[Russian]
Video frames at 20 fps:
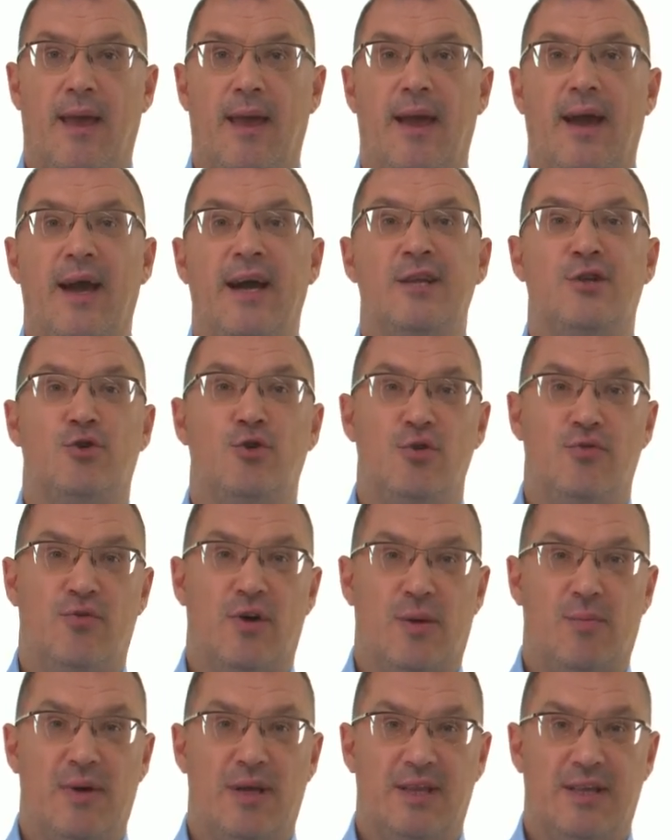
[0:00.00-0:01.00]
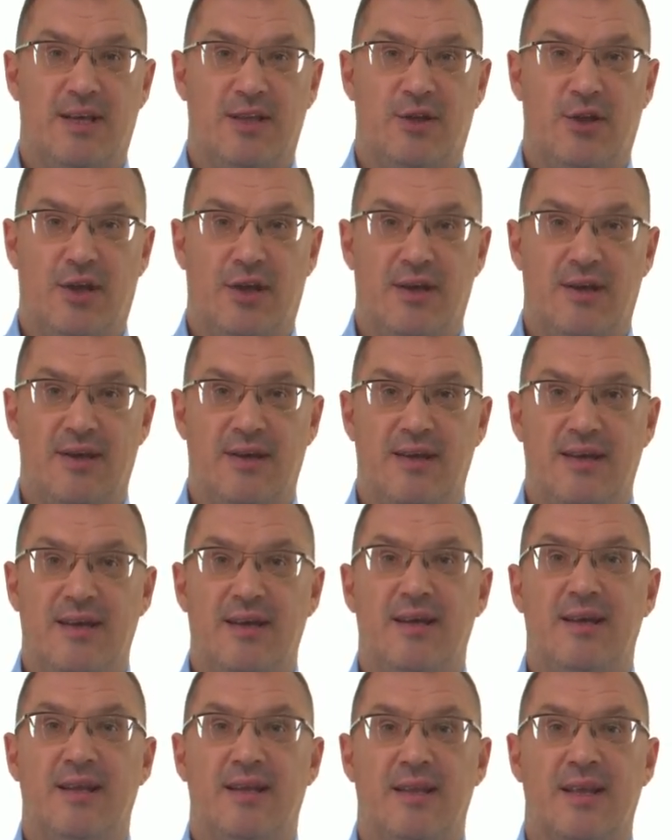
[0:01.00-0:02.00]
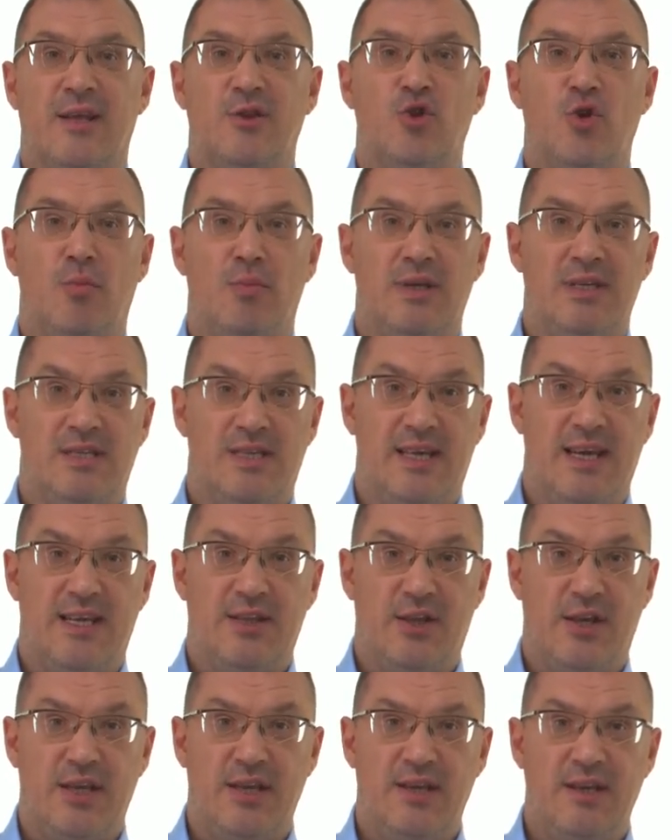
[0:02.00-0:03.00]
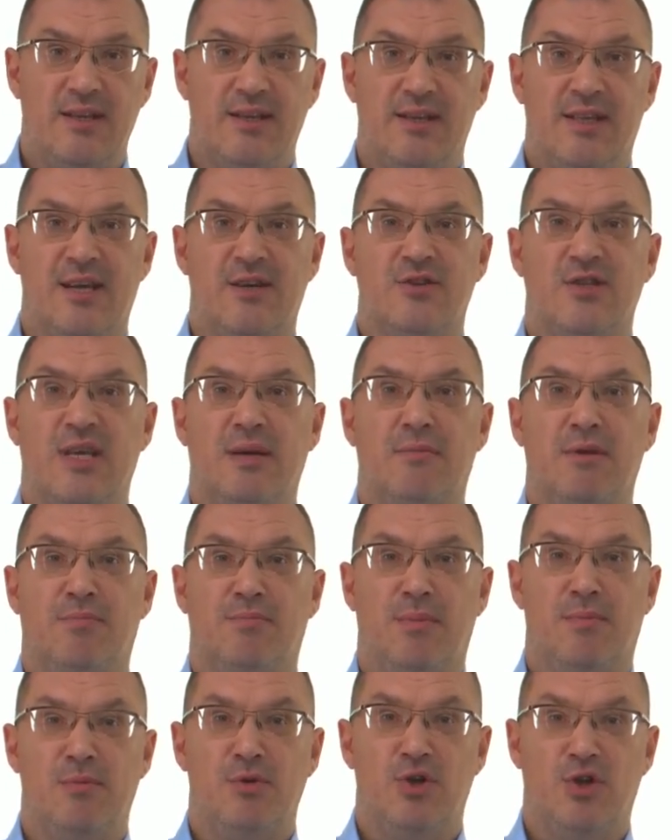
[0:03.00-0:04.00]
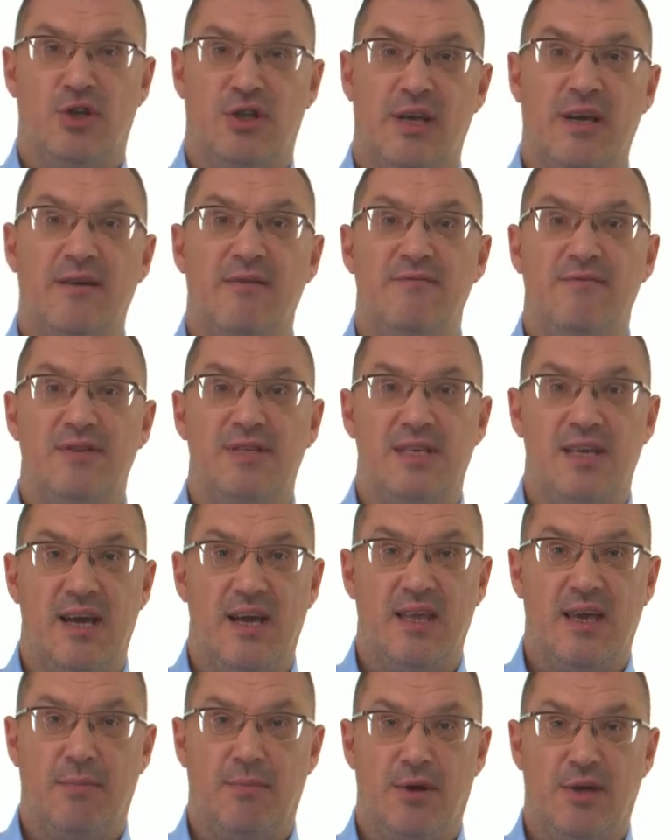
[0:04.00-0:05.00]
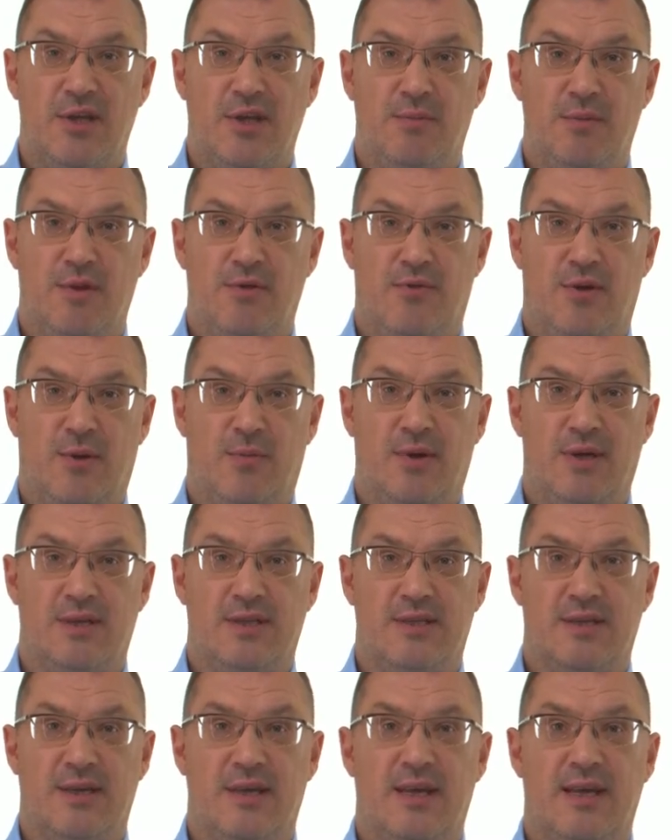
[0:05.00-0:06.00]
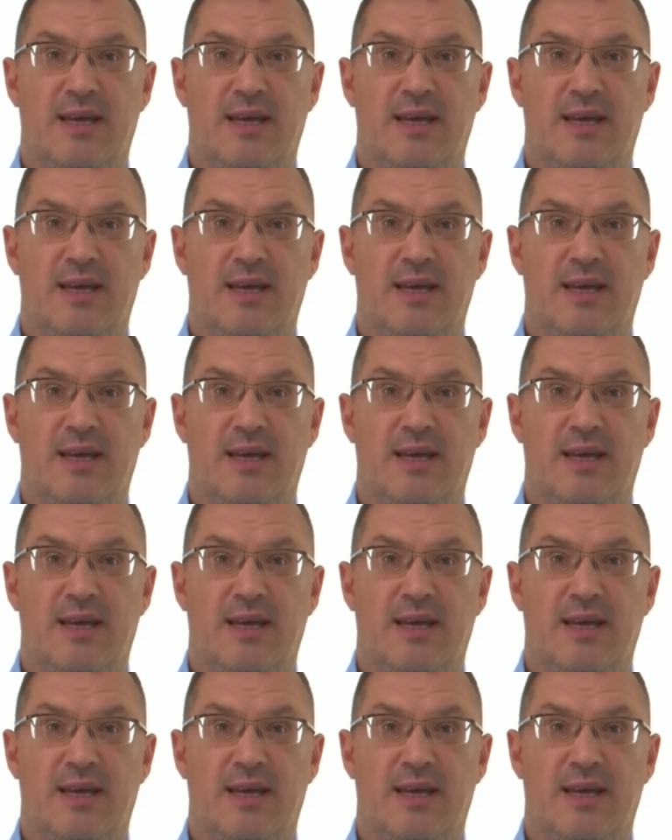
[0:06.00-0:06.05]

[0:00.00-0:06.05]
Отчет формата А3. На одном листе А3 должна быть помещена вся необходимая информация.